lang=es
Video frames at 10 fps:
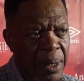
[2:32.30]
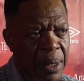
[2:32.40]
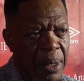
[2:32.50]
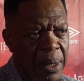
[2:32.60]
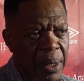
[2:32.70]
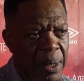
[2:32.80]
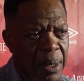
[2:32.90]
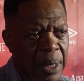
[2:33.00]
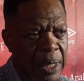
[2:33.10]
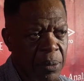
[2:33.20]
Y
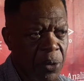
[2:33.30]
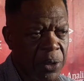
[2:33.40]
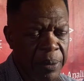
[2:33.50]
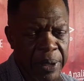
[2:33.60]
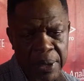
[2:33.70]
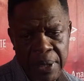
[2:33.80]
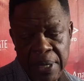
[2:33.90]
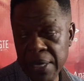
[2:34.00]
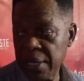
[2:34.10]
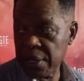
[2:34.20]
lastimosamente
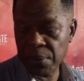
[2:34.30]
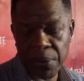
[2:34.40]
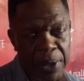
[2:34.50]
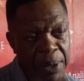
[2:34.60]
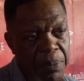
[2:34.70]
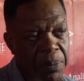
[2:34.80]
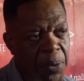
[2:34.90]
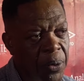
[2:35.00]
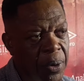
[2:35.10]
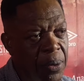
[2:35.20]
ahí ese Borne
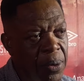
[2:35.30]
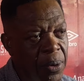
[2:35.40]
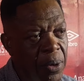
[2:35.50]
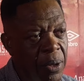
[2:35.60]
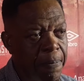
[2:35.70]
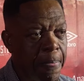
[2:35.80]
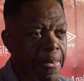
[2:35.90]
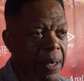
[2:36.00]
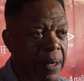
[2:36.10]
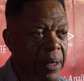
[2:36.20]
provocó un gol,
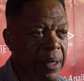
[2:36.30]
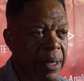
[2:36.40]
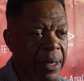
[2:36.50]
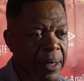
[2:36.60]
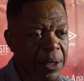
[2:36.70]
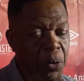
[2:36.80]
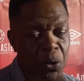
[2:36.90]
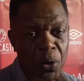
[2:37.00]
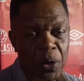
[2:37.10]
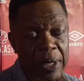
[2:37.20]
eh, el
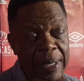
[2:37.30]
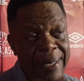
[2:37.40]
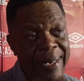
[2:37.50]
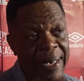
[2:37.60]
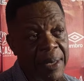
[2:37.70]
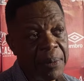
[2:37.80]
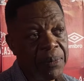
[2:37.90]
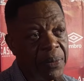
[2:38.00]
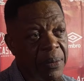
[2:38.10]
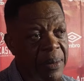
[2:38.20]
segundo gol, que
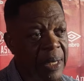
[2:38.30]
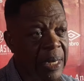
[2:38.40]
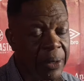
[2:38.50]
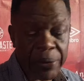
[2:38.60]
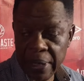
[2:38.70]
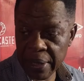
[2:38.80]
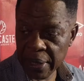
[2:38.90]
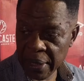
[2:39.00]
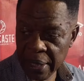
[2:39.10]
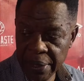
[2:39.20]
ya le dio
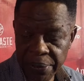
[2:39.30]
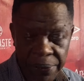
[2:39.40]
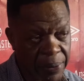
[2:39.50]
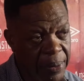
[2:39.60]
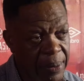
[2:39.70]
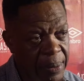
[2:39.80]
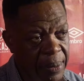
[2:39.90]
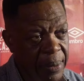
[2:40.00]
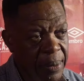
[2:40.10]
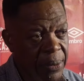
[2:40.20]
tranquilidad a ellos.
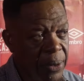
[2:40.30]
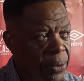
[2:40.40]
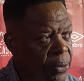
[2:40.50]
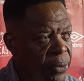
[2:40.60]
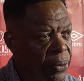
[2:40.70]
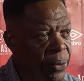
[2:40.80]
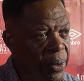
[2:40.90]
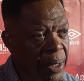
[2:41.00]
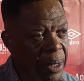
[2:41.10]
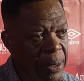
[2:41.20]
Si no, estoy seguro
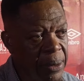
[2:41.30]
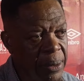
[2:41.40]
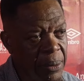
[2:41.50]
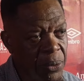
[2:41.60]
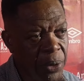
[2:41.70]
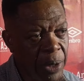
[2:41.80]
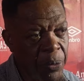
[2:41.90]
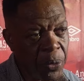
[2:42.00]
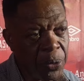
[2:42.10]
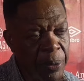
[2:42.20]
que
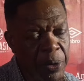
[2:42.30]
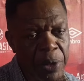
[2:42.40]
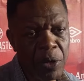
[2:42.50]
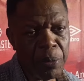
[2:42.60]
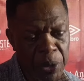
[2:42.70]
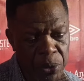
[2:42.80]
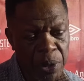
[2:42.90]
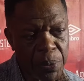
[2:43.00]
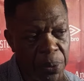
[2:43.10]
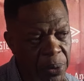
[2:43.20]
tuviéramos, hubiéramos tenido menos
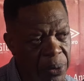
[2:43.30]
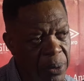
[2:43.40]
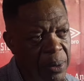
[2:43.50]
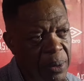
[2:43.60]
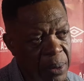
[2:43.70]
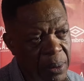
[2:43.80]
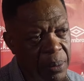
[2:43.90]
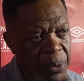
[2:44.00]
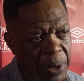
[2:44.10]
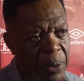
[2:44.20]
apuros,
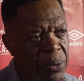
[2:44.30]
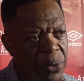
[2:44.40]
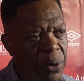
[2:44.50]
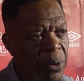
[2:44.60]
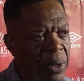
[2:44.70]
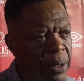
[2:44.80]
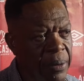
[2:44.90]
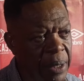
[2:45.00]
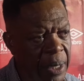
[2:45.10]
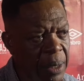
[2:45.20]
porque era un solo gol de
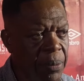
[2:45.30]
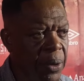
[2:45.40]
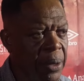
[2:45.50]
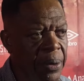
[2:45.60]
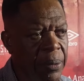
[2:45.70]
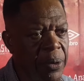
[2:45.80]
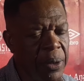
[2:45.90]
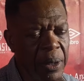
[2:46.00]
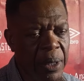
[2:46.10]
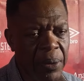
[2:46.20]
ventaja y por ahí hubiéramos
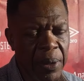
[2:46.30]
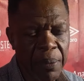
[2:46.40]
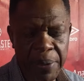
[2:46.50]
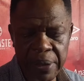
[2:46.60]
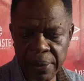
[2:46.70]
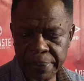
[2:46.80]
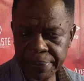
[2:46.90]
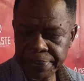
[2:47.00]
tentado el empate.